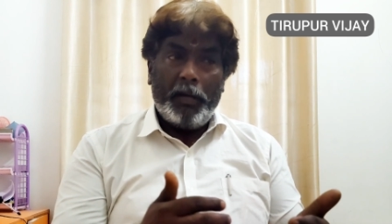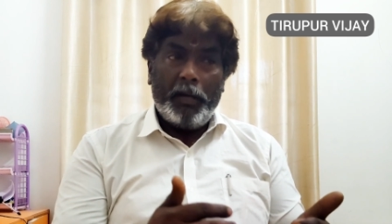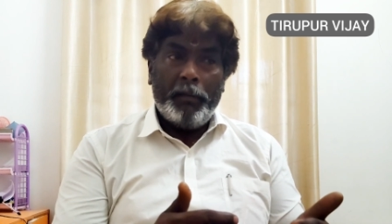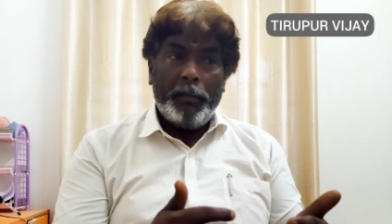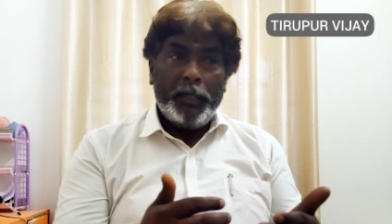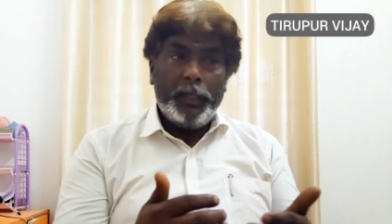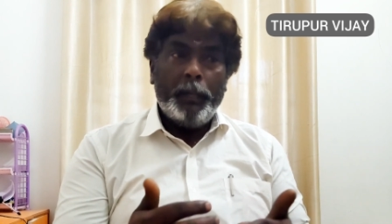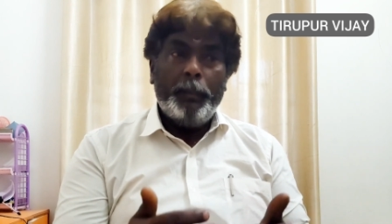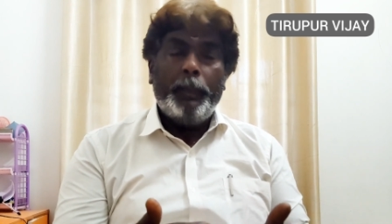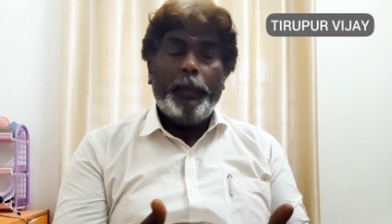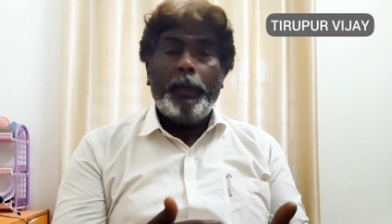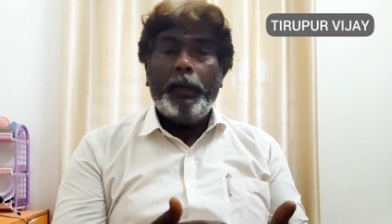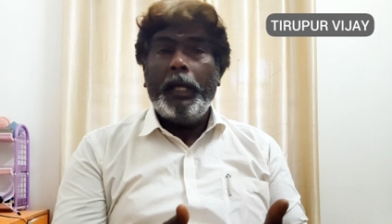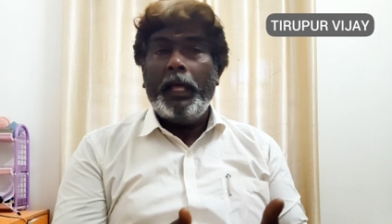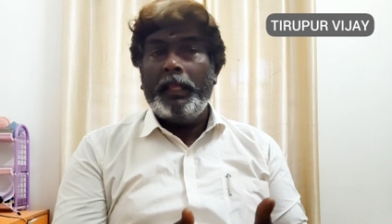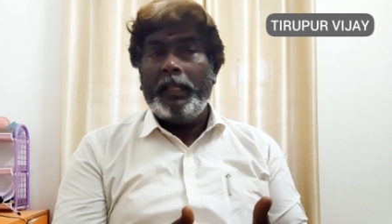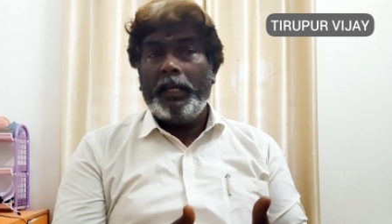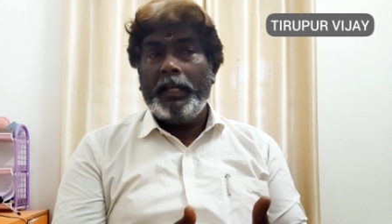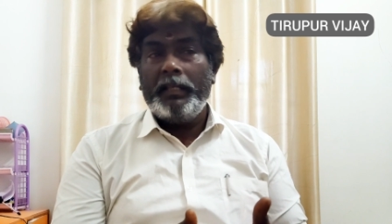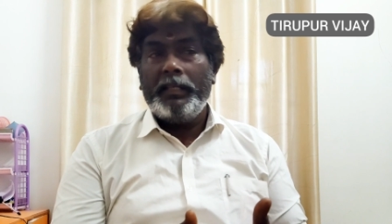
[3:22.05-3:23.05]
நம்மளுக்கு
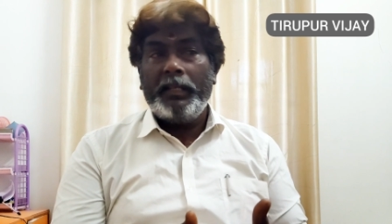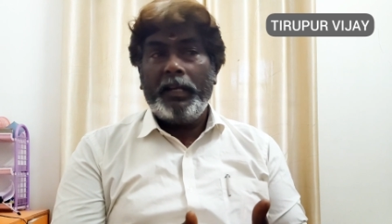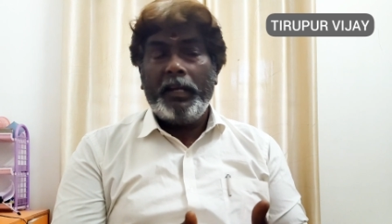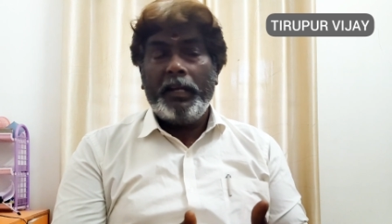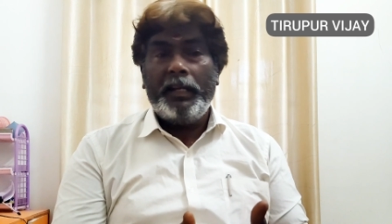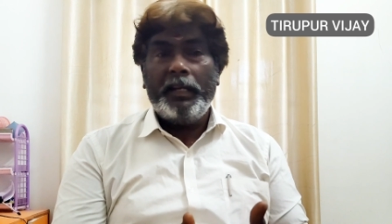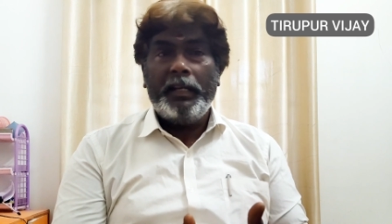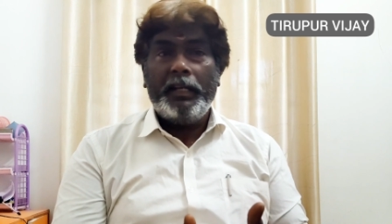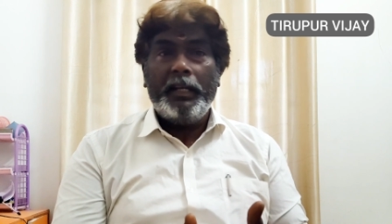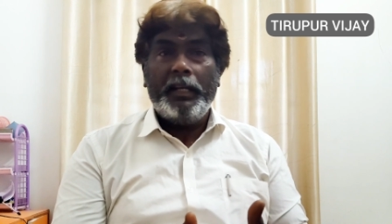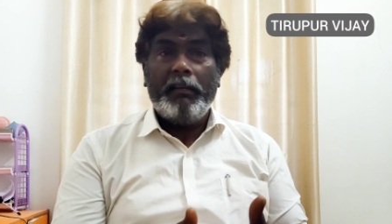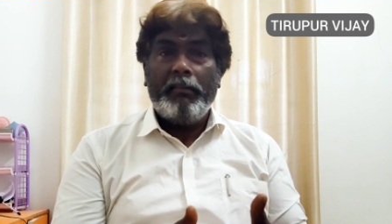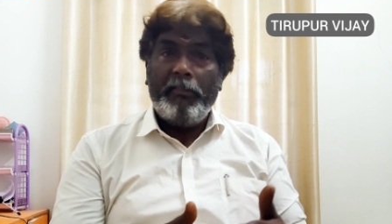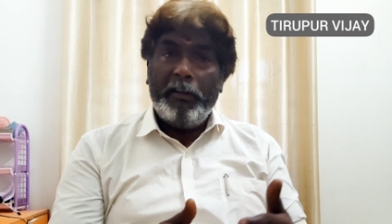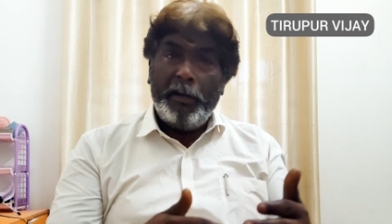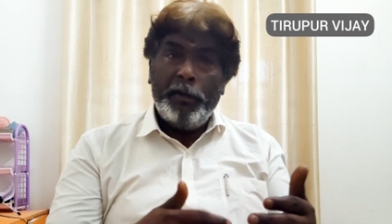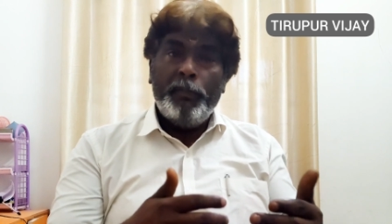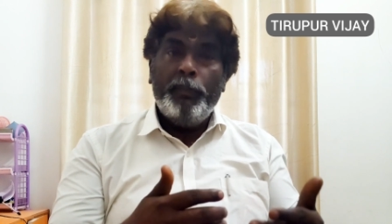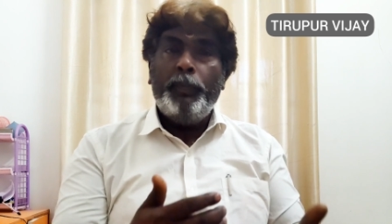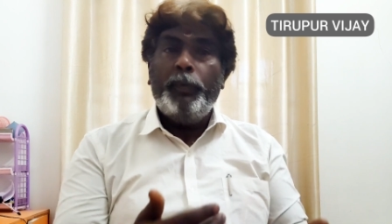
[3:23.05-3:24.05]
பொருளாதார சிக்கல் இருக்குது
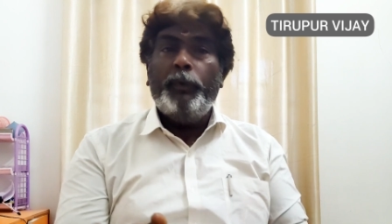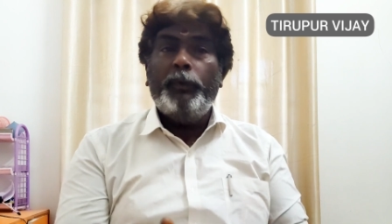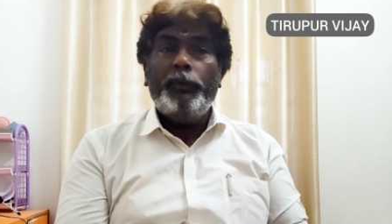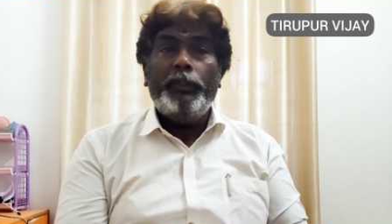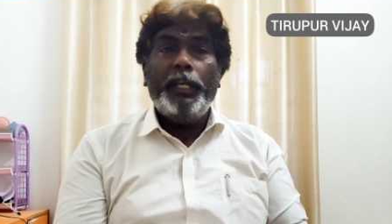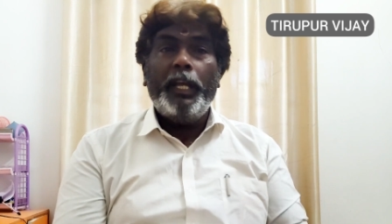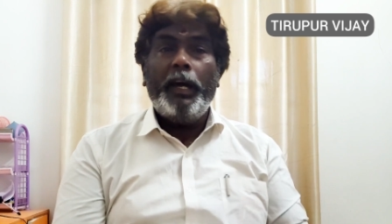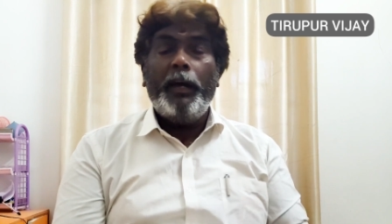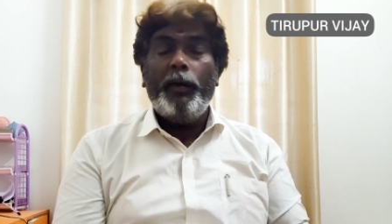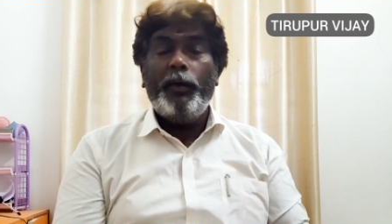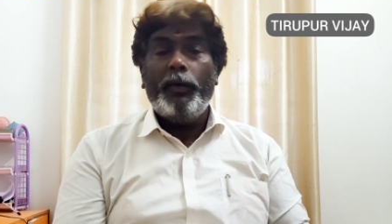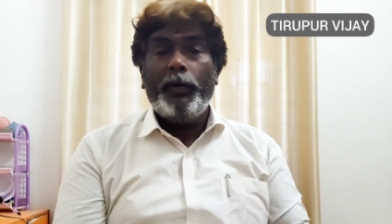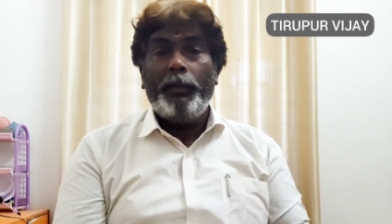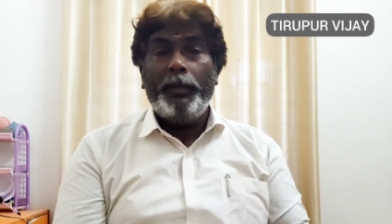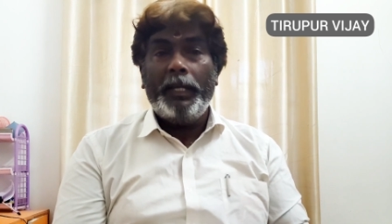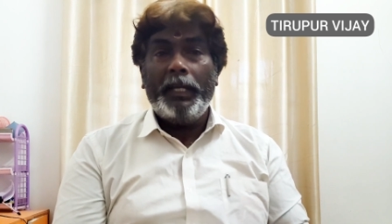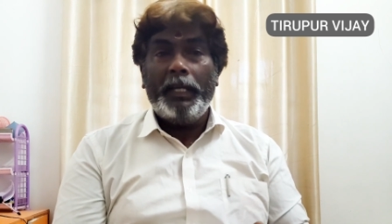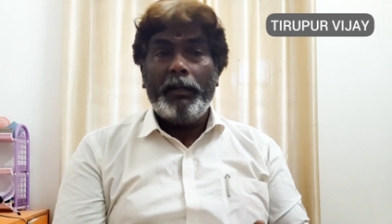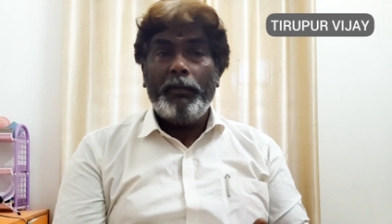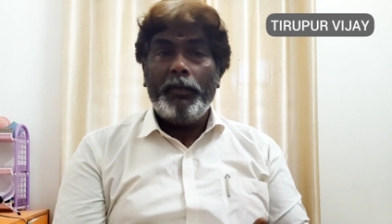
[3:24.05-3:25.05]
வீடும் பூர்த்தி ஆகணும்
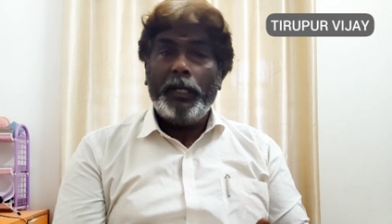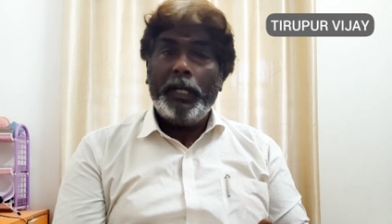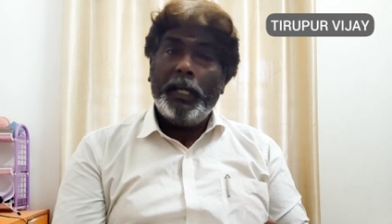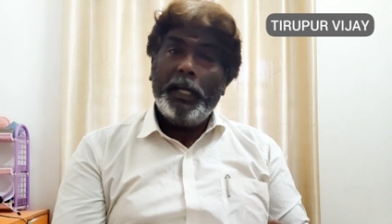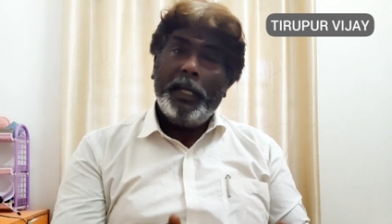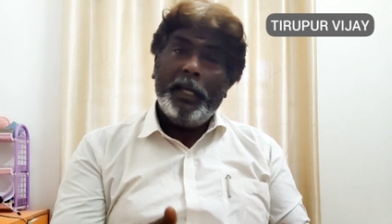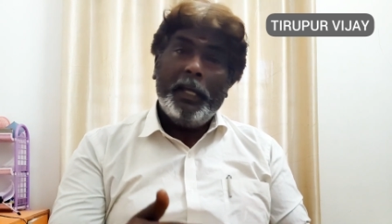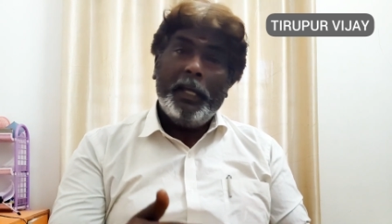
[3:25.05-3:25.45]
அப்படிங்கிறவங்க